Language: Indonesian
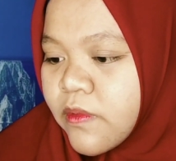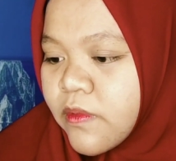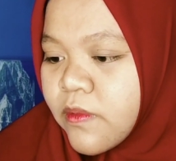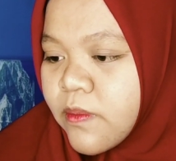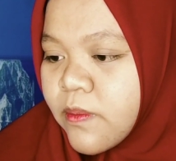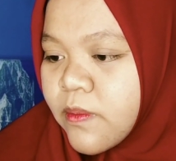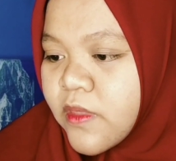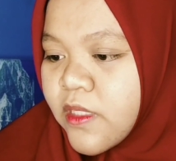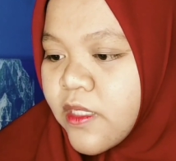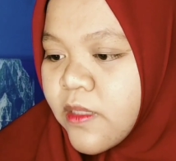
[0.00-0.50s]

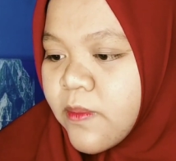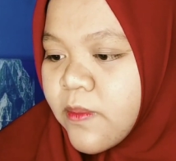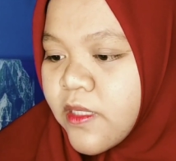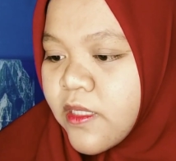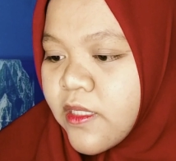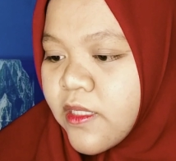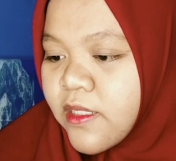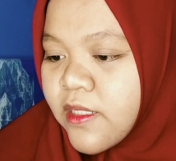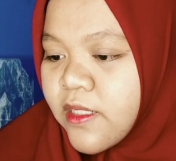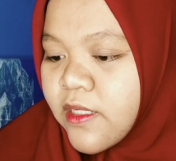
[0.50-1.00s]
Bentar,
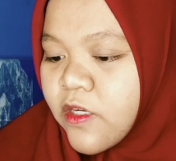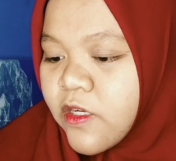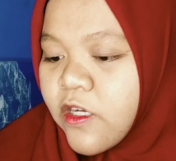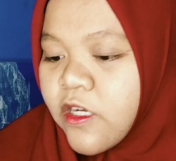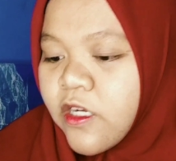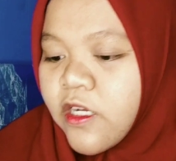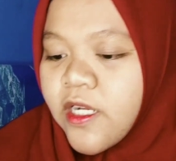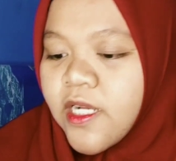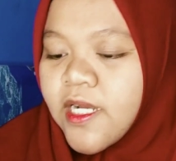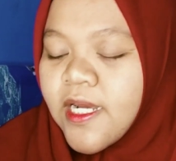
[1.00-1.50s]
bentar.
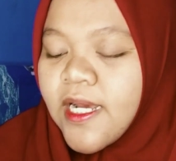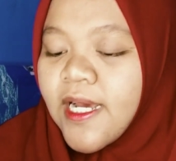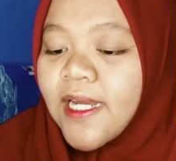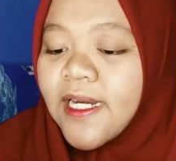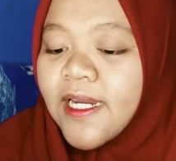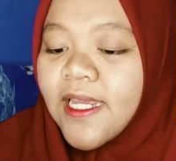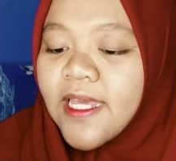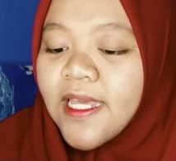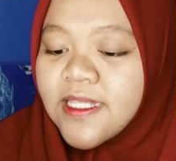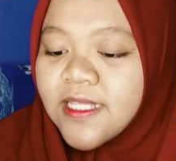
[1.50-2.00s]
Oh,
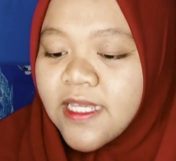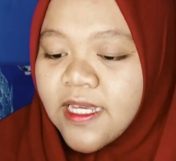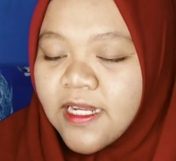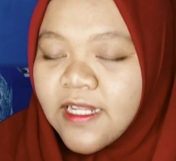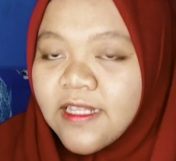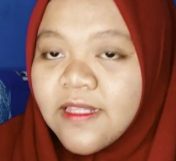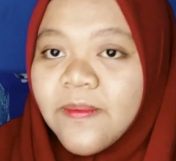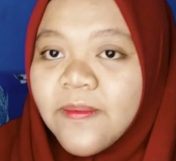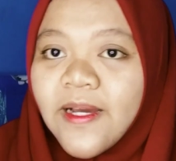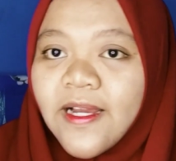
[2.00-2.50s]
harganya
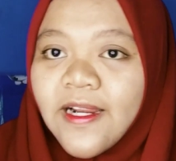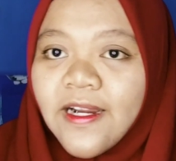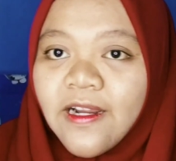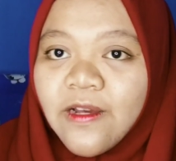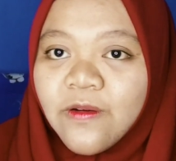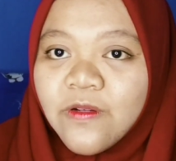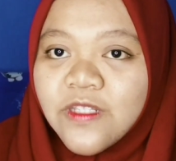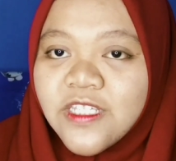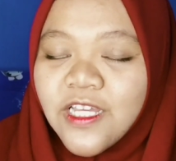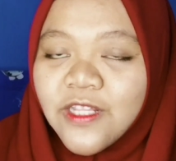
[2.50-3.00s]
nanti bakalan
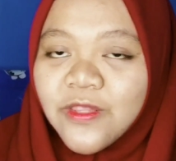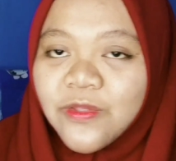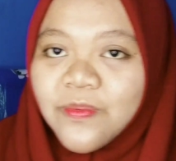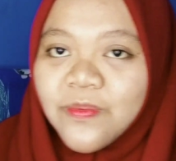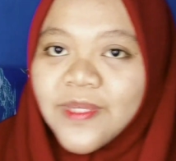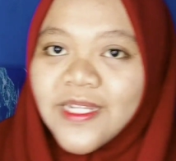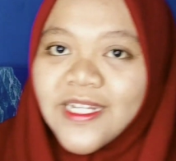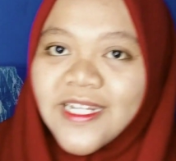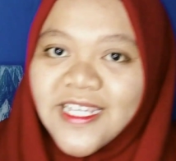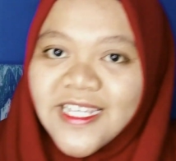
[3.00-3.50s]
aku
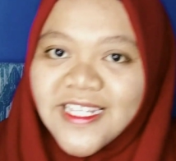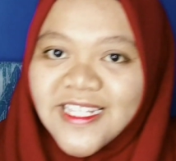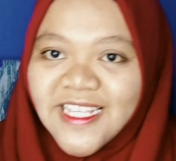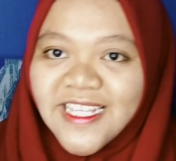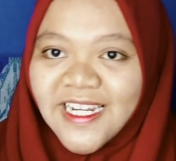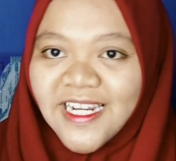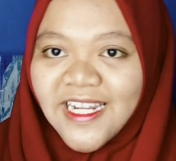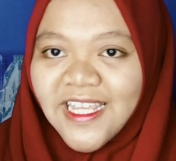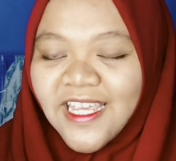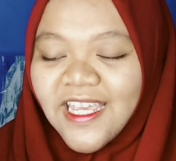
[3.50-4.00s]
cantumin di
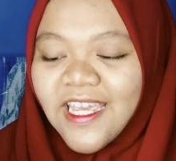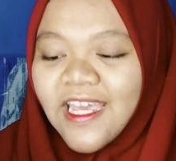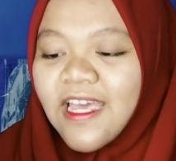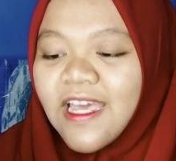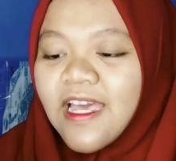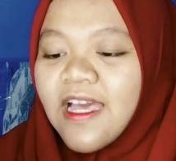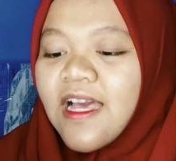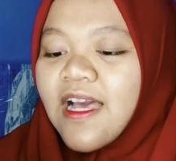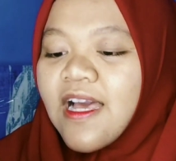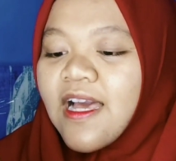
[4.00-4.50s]
sini.
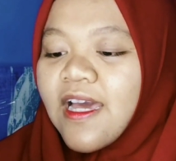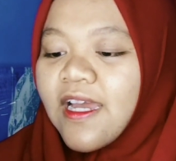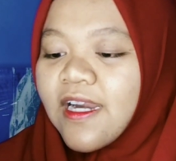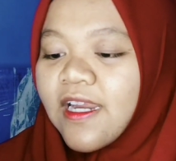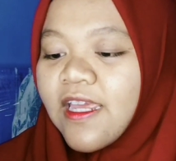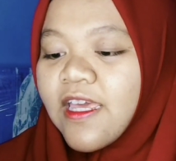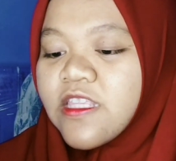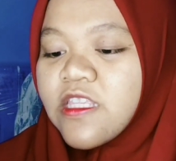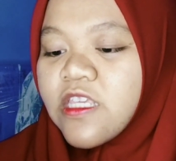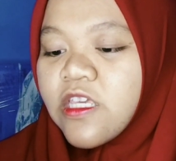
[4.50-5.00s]

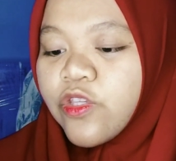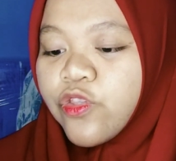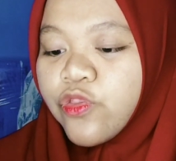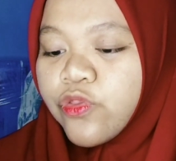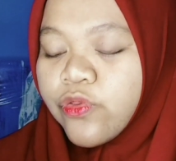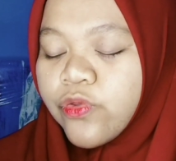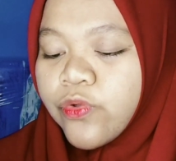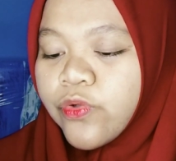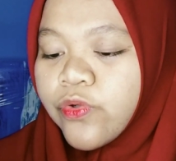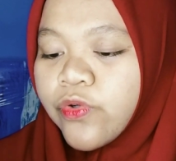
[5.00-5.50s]
Harganya
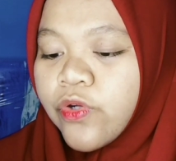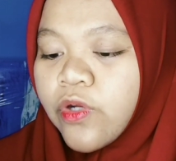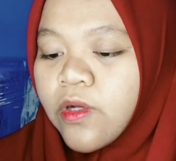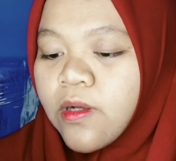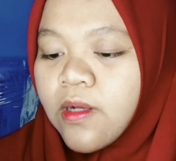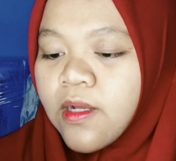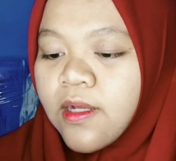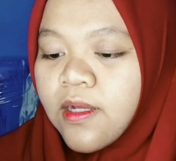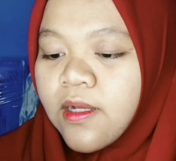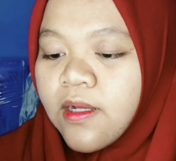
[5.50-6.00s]
itu
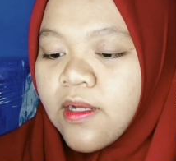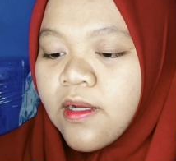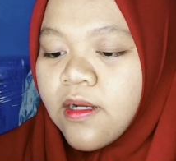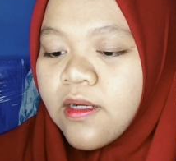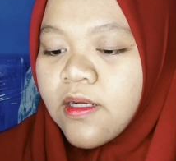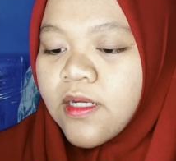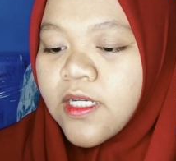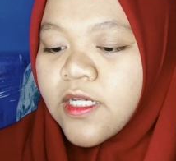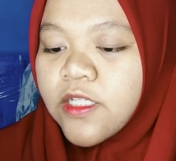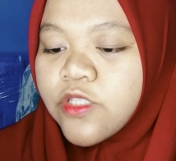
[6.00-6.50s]

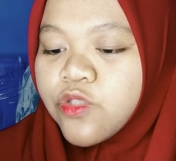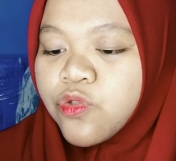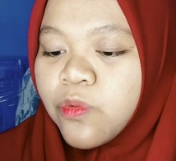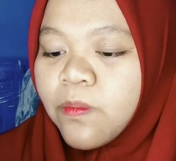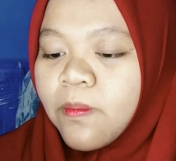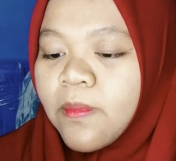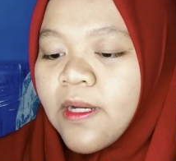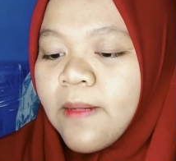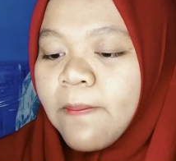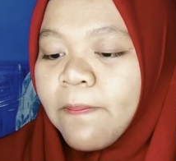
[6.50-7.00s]
e,
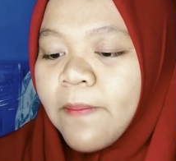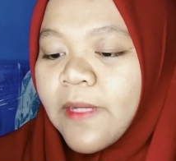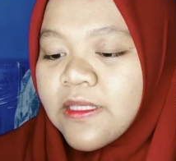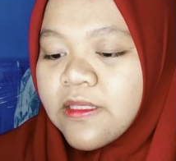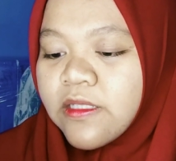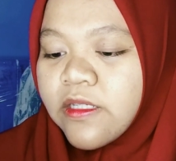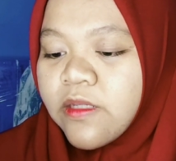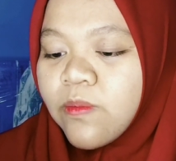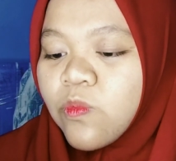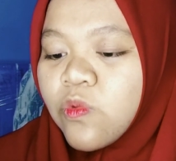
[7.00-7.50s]
cuma
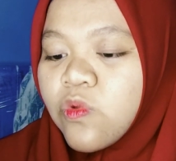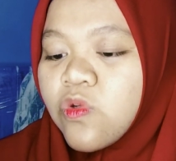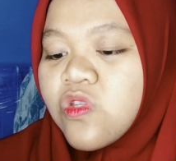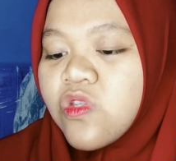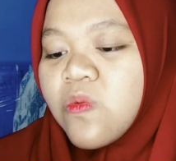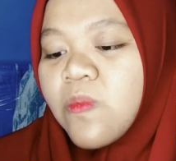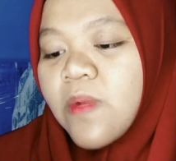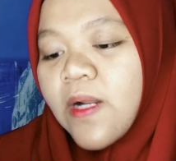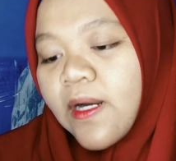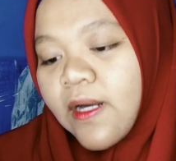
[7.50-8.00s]

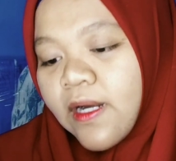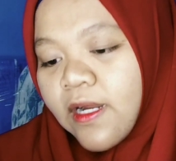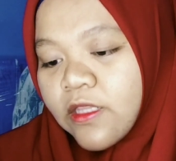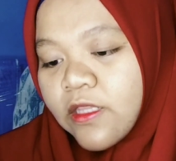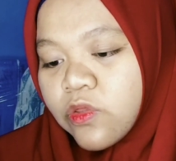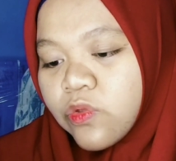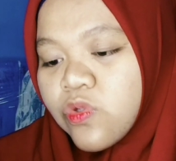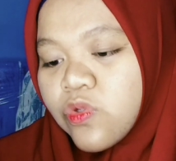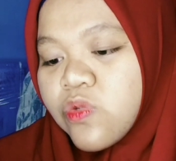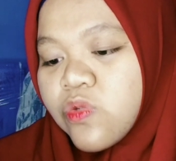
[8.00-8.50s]

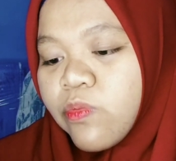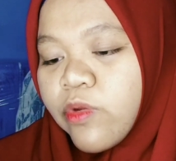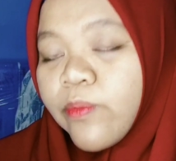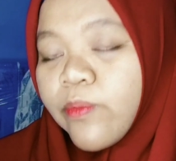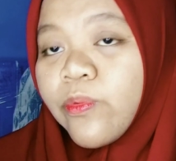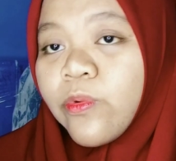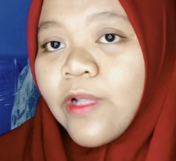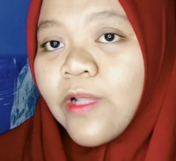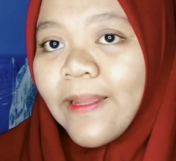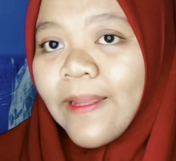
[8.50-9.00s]
4.998
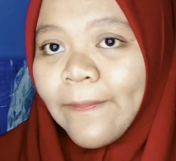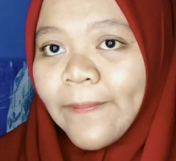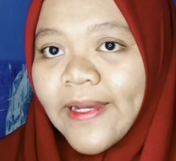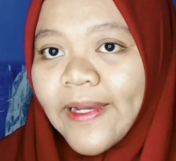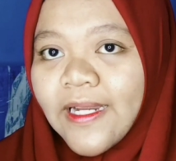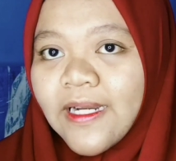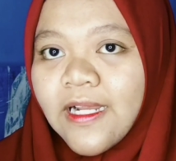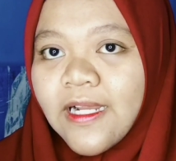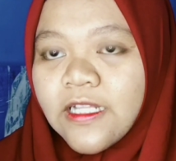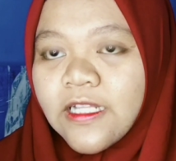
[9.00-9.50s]

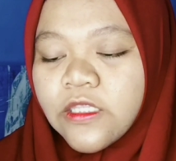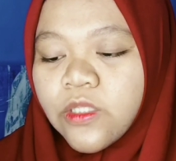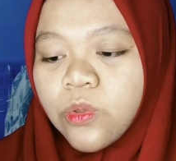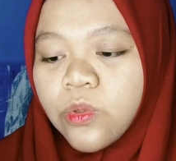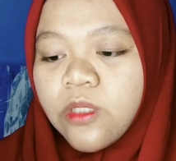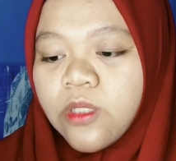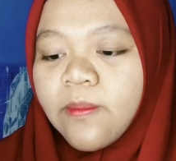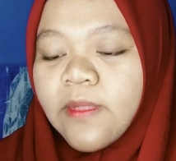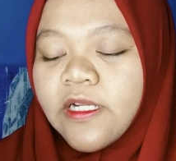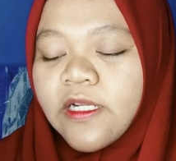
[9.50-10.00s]
atau
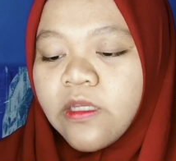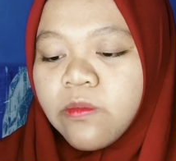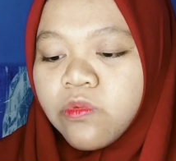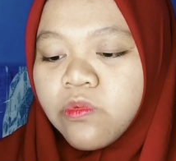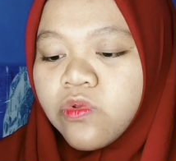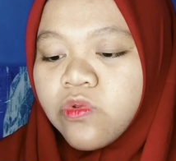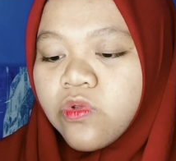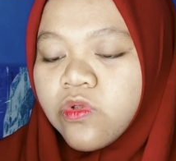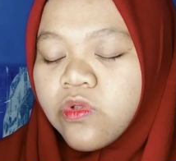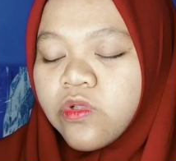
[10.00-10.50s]

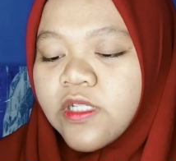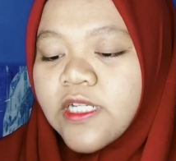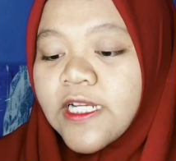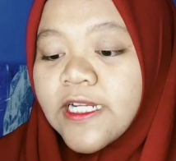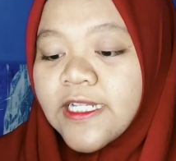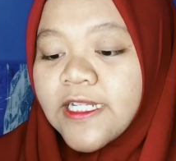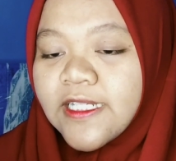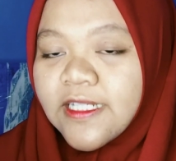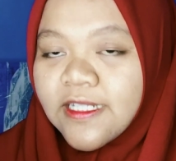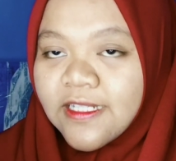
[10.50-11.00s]
5.000 dan ini